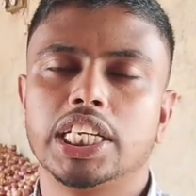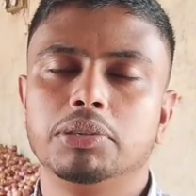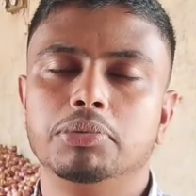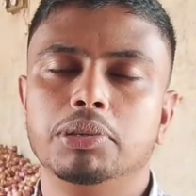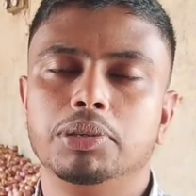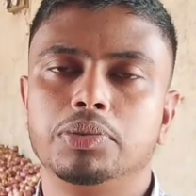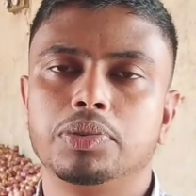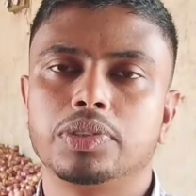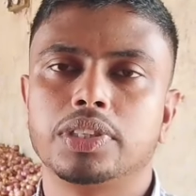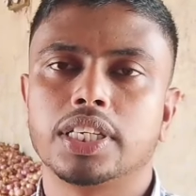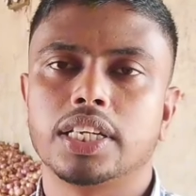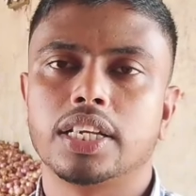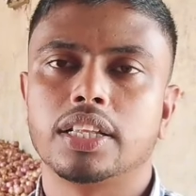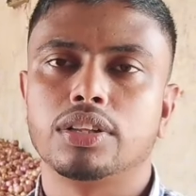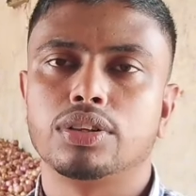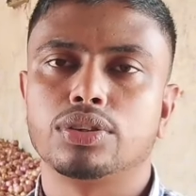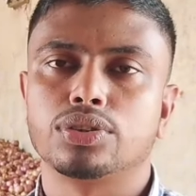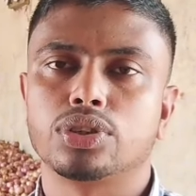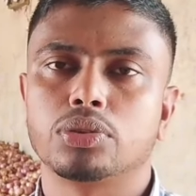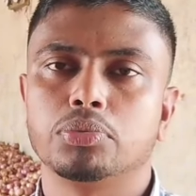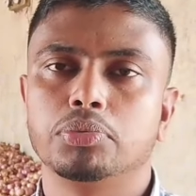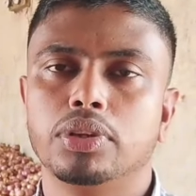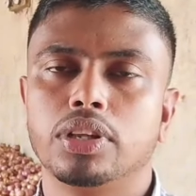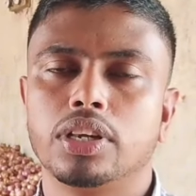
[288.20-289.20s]
টিভি টু চ্যানেল
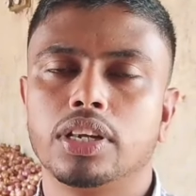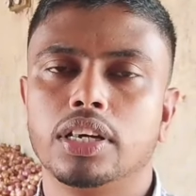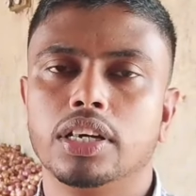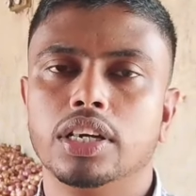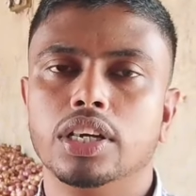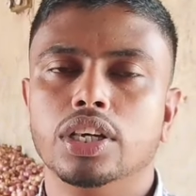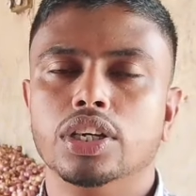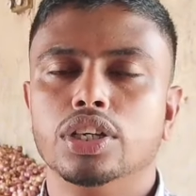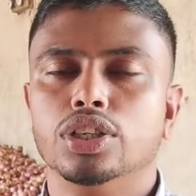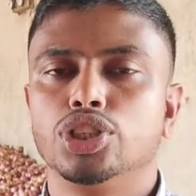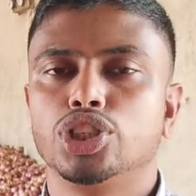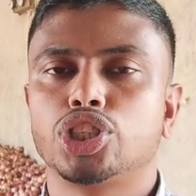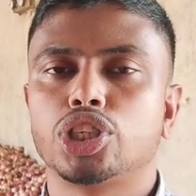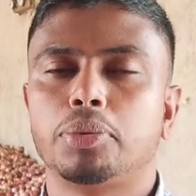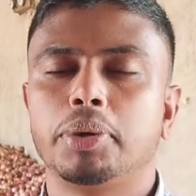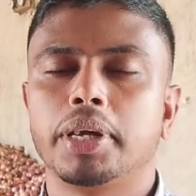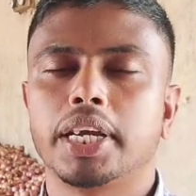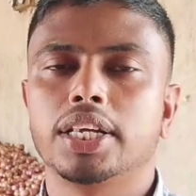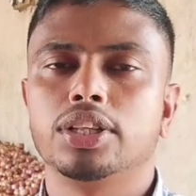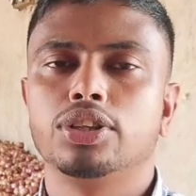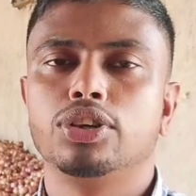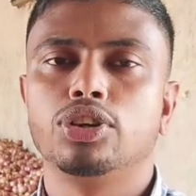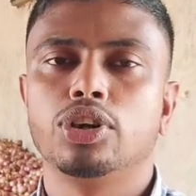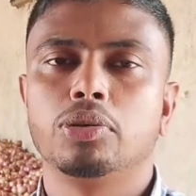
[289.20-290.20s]
দর্শক বন্ধুরা
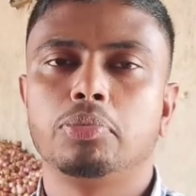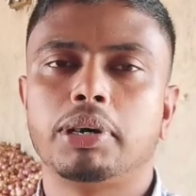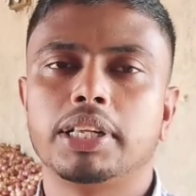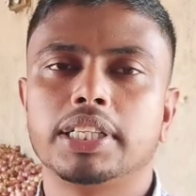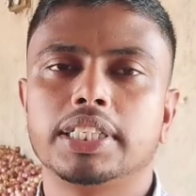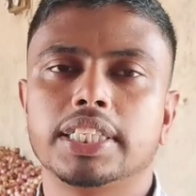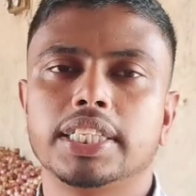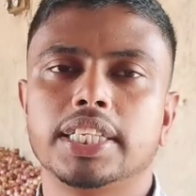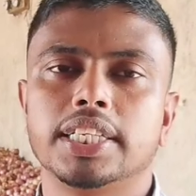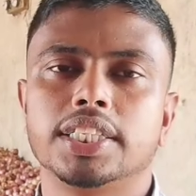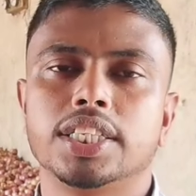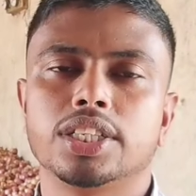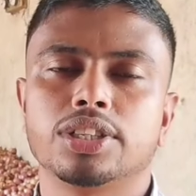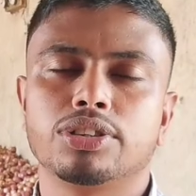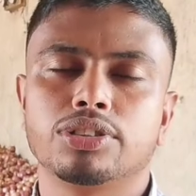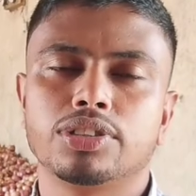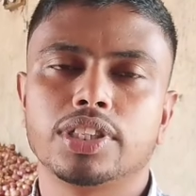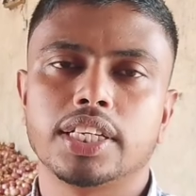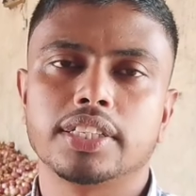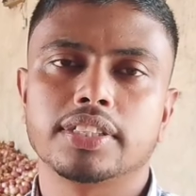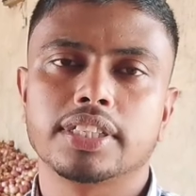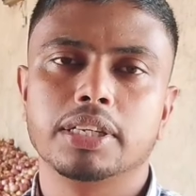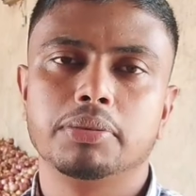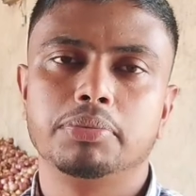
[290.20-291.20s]
সবাইকে ধন্যবাদ জানিয়ে শেষ করছি
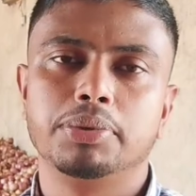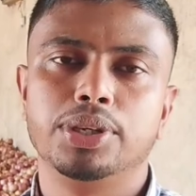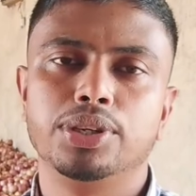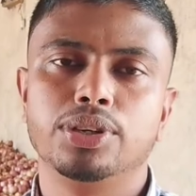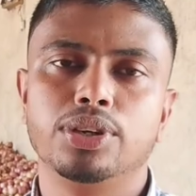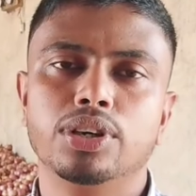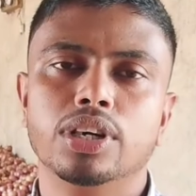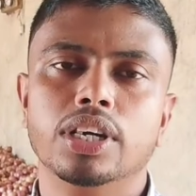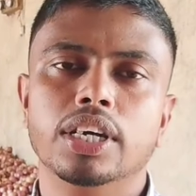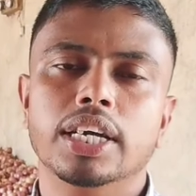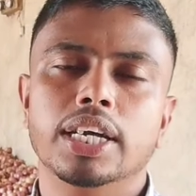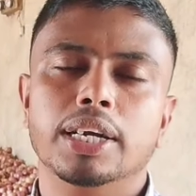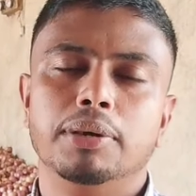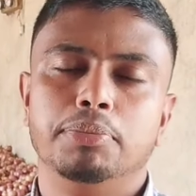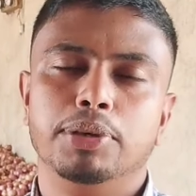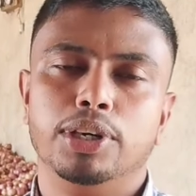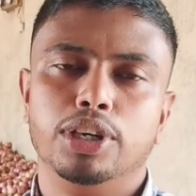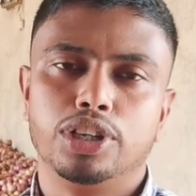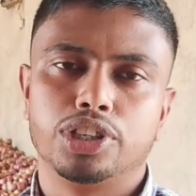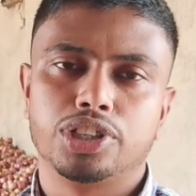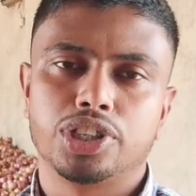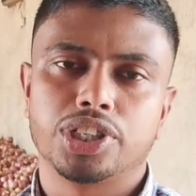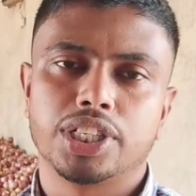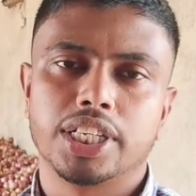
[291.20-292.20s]
আজকের ভিডিও
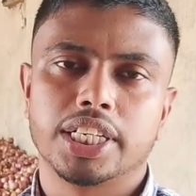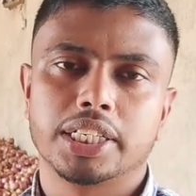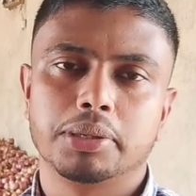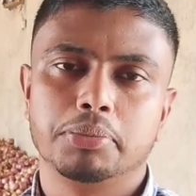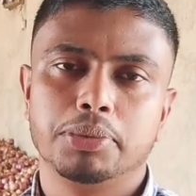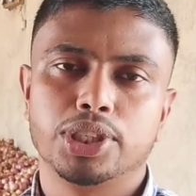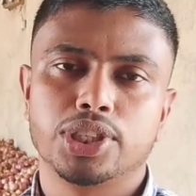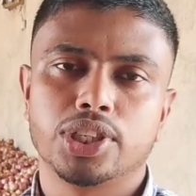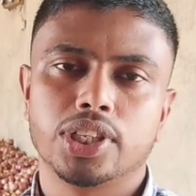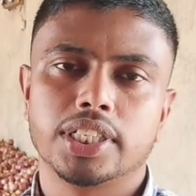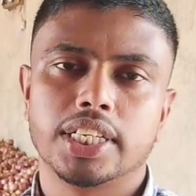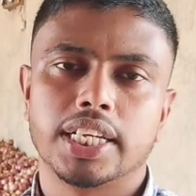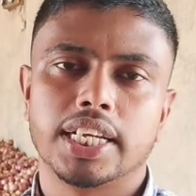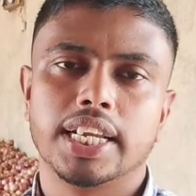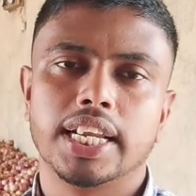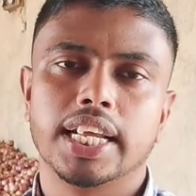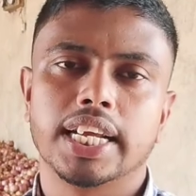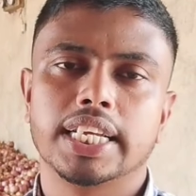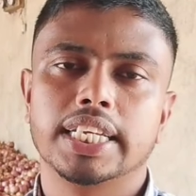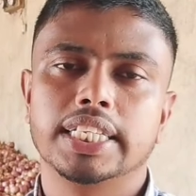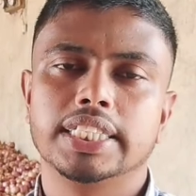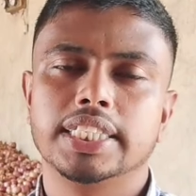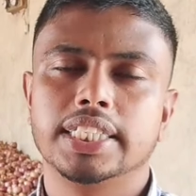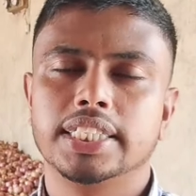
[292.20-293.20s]
ভিডিও শেষে একটি বিষয় জানিয়ে
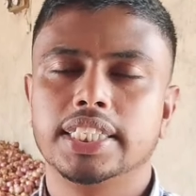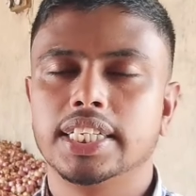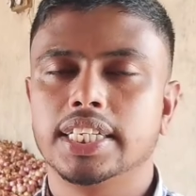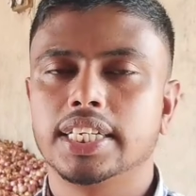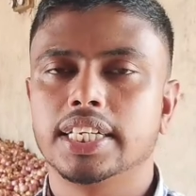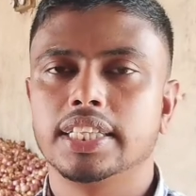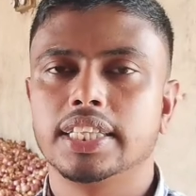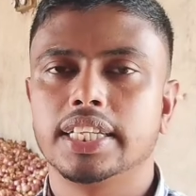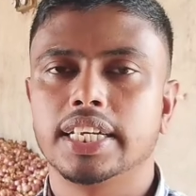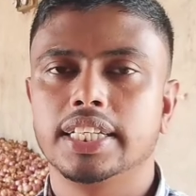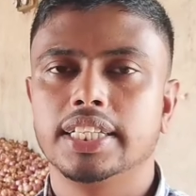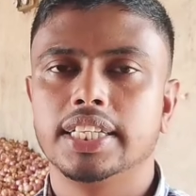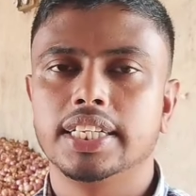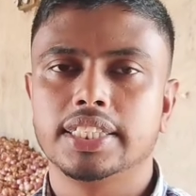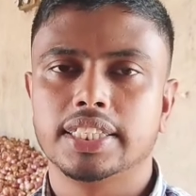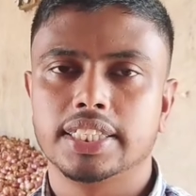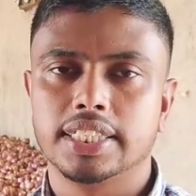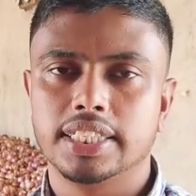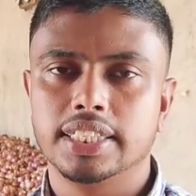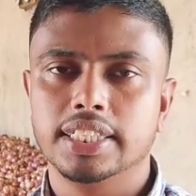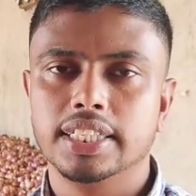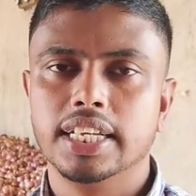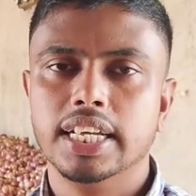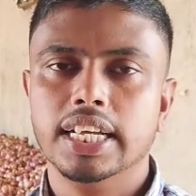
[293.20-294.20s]
রাখি যে যেখান থেকে দেখছেন